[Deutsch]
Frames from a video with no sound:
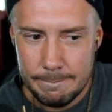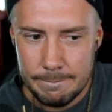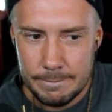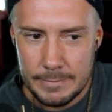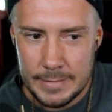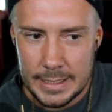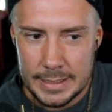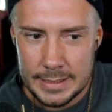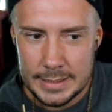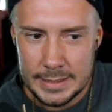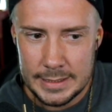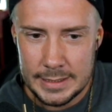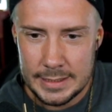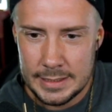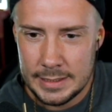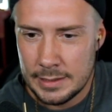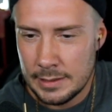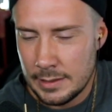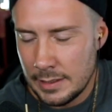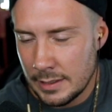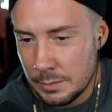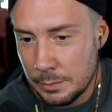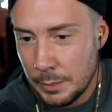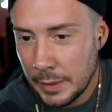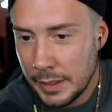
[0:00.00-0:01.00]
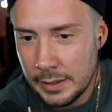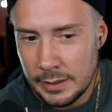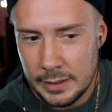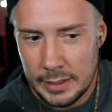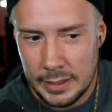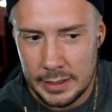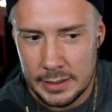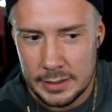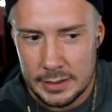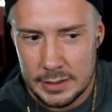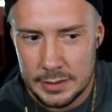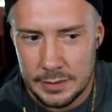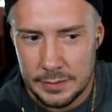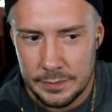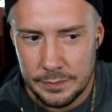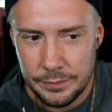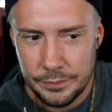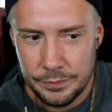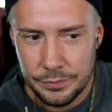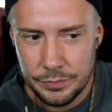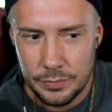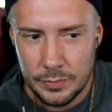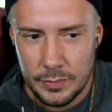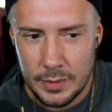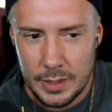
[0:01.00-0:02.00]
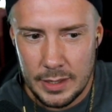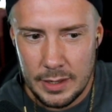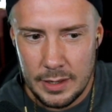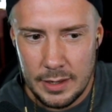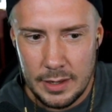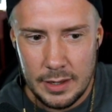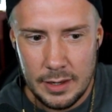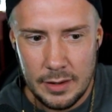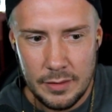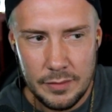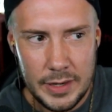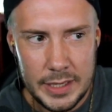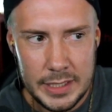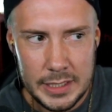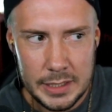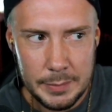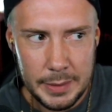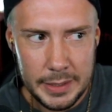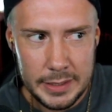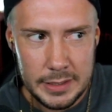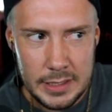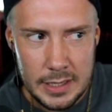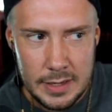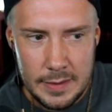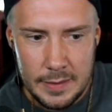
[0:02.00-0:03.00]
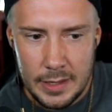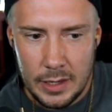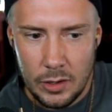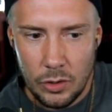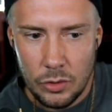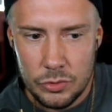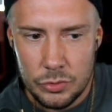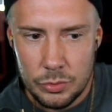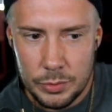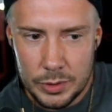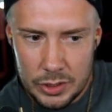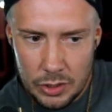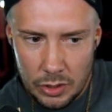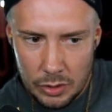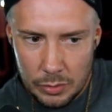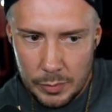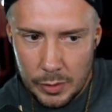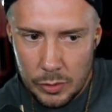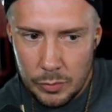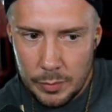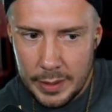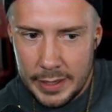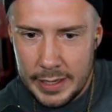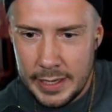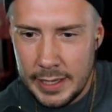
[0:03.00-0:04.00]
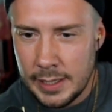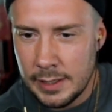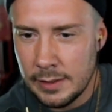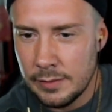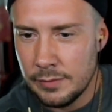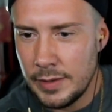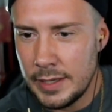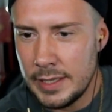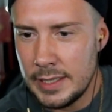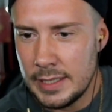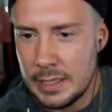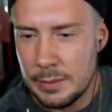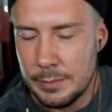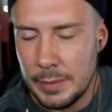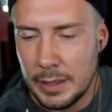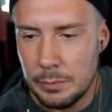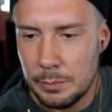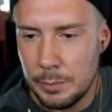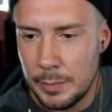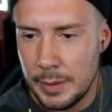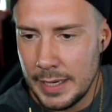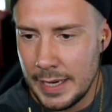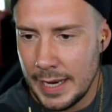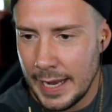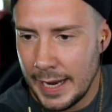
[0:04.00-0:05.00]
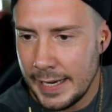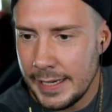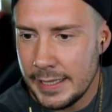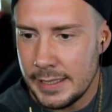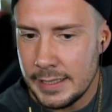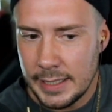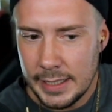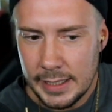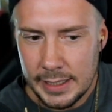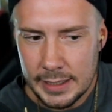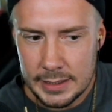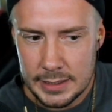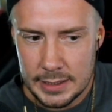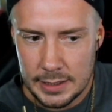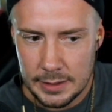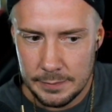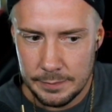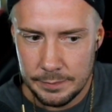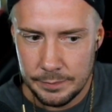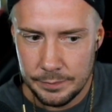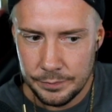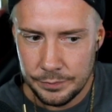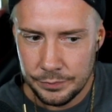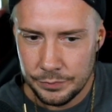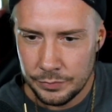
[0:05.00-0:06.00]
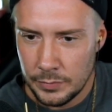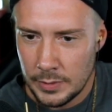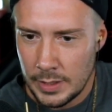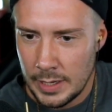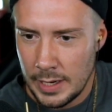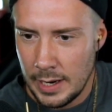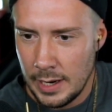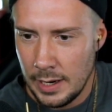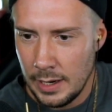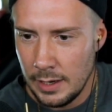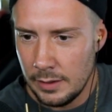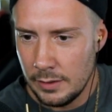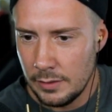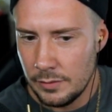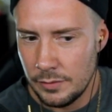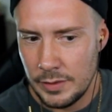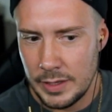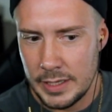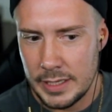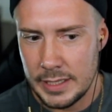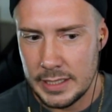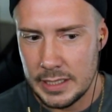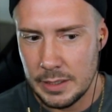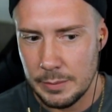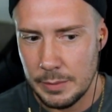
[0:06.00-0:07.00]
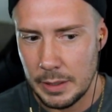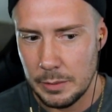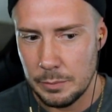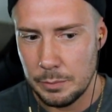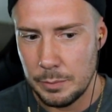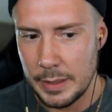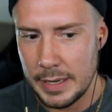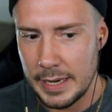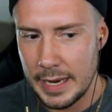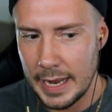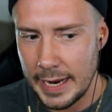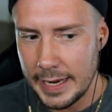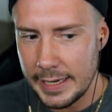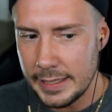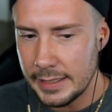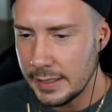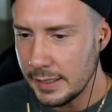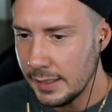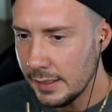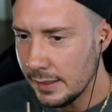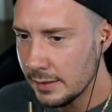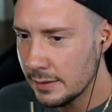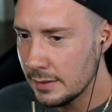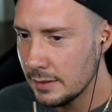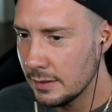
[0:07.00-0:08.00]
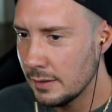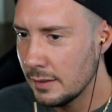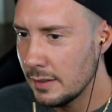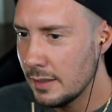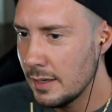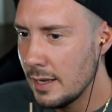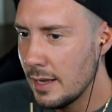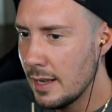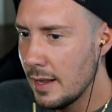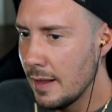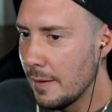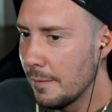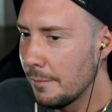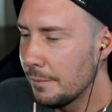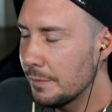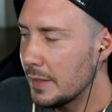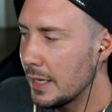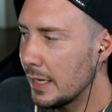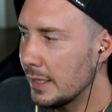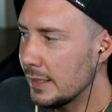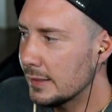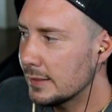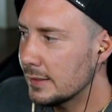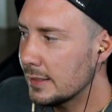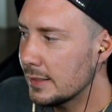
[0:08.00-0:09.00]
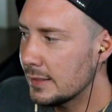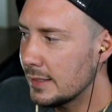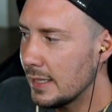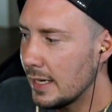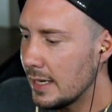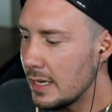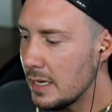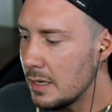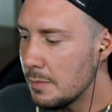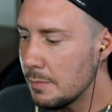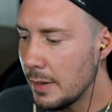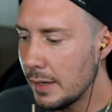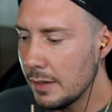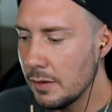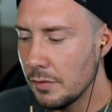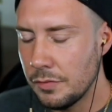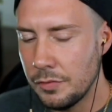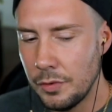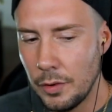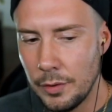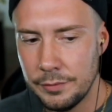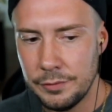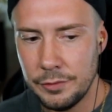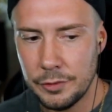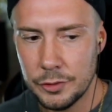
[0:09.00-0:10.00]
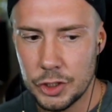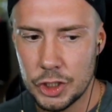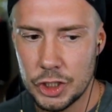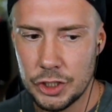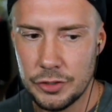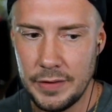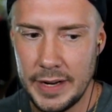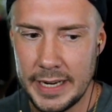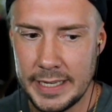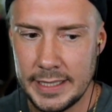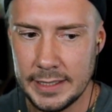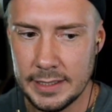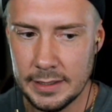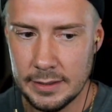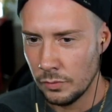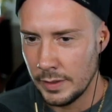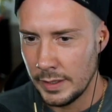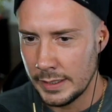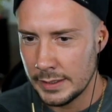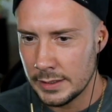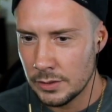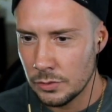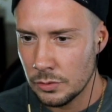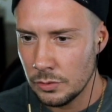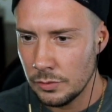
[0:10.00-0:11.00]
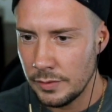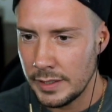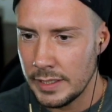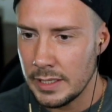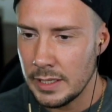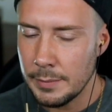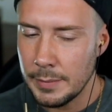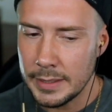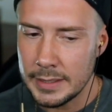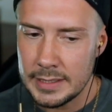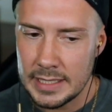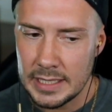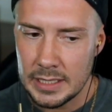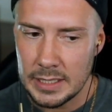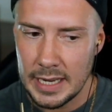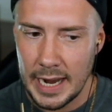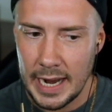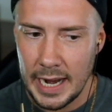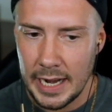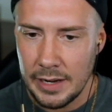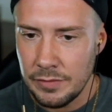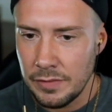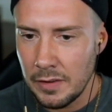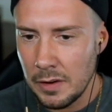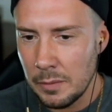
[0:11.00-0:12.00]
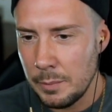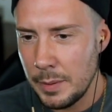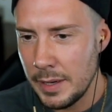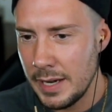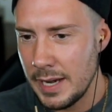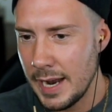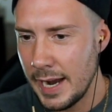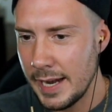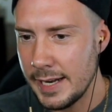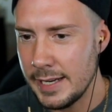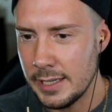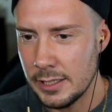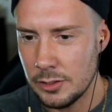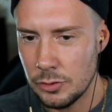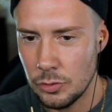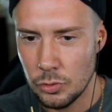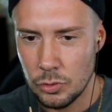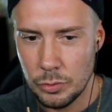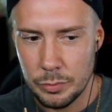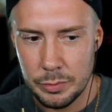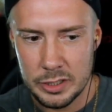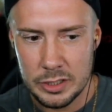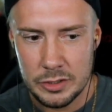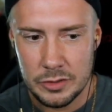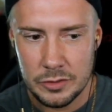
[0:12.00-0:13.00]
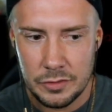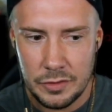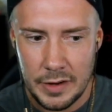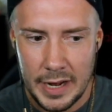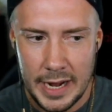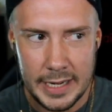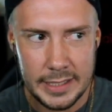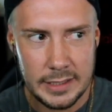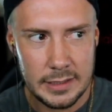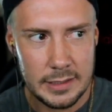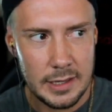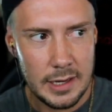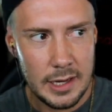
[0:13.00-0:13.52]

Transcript: Das, ist, das bringt nichts. Wenn jemand, und du musst auch immer überlegen, wenn dich jemand beleidigt, ja, wenn dich jemand beleidigt, dann ist das ja immer eine Form von Schwäche. Weißt du, wenn jemand dich einfach beleidigt, du bist fett,